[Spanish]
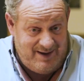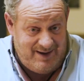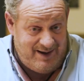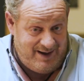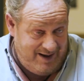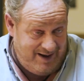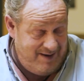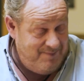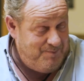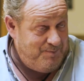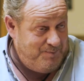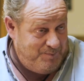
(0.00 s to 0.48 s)

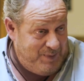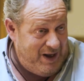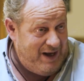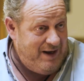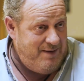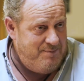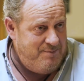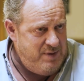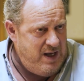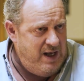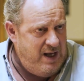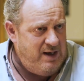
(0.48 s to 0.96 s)
que
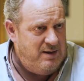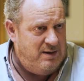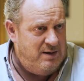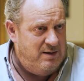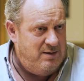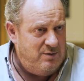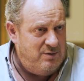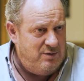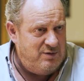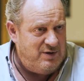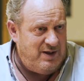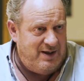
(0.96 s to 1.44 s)
paguen bien,
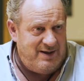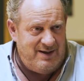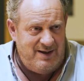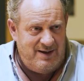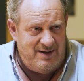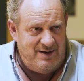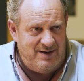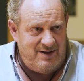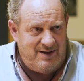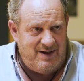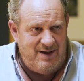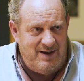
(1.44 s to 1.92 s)
o sea,
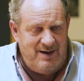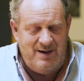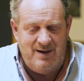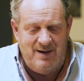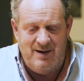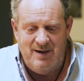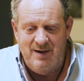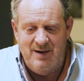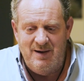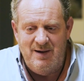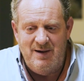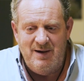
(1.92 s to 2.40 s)
que, que,
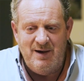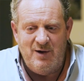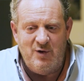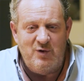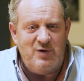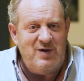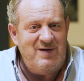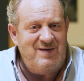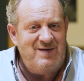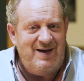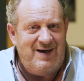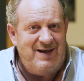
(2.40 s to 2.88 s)

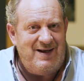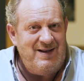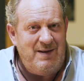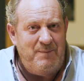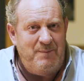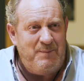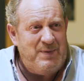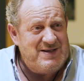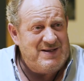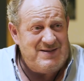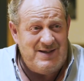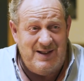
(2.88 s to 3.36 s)
utilicen gente
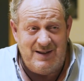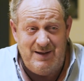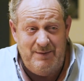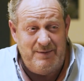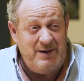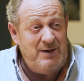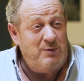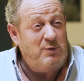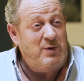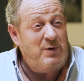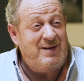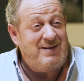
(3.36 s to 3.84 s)
pensante.
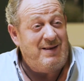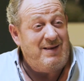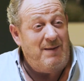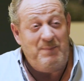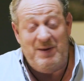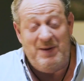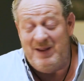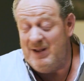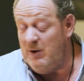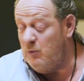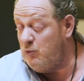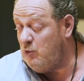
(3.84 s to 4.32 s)
Viene una
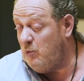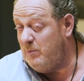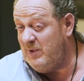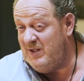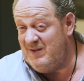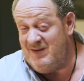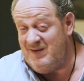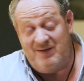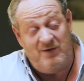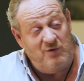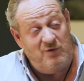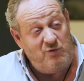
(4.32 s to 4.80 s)
etapa de
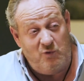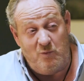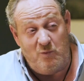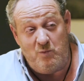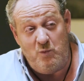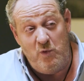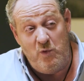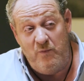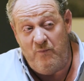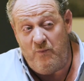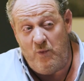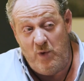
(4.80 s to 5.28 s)
automatización
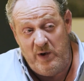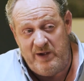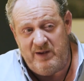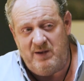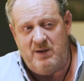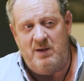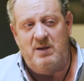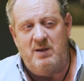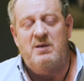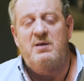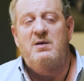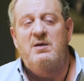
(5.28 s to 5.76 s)
muy
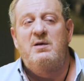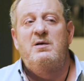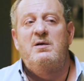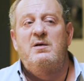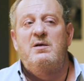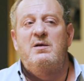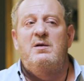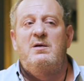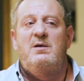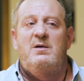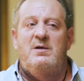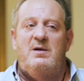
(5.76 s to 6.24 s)
fuerte
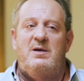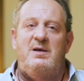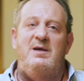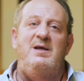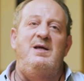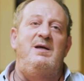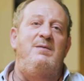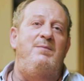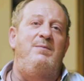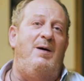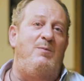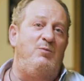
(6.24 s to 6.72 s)

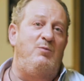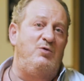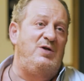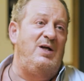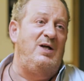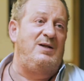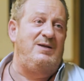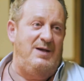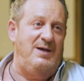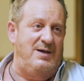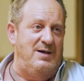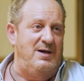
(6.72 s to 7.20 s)
y vamos
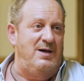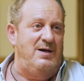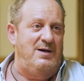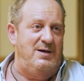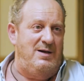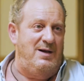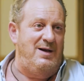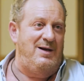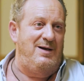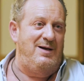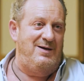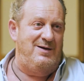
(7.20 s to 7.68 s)
a tener
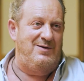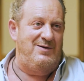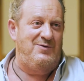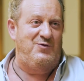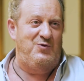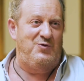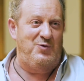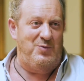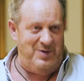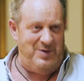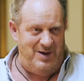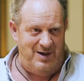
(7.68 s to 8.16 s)
que
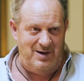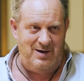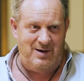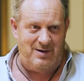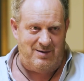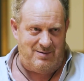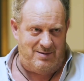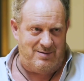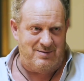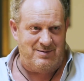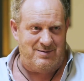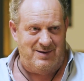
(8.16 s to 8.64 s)
subir
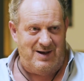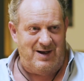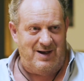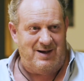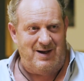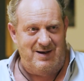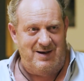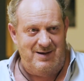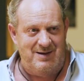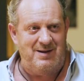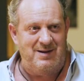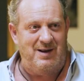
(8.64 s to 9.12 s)
la
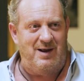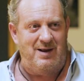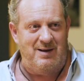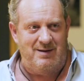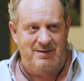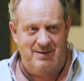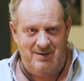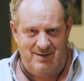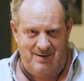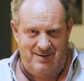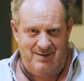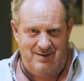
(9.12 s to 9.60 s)
calidad
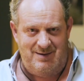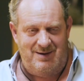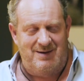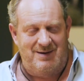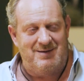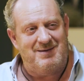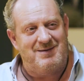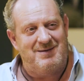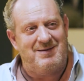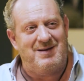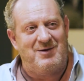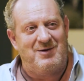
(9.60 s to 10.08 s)

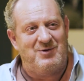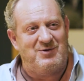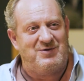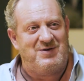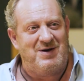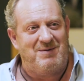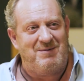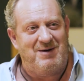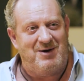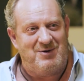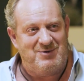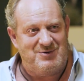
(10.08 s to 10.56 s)
de, los
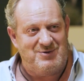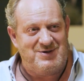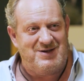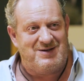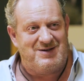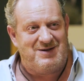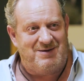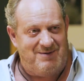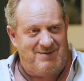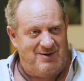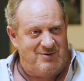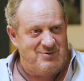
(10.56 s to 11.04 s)
trabajos a
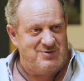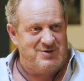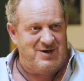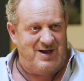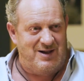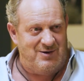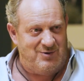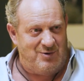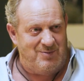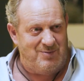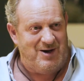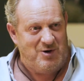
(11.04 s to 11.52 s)
trabajos de
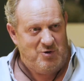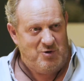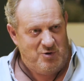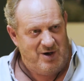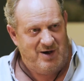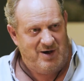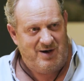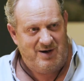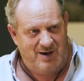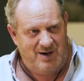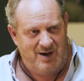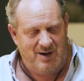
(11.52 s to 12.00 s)
alto valor
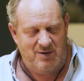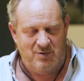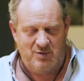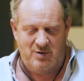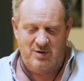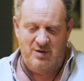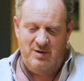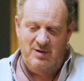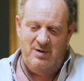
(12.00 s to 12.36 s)
agregado.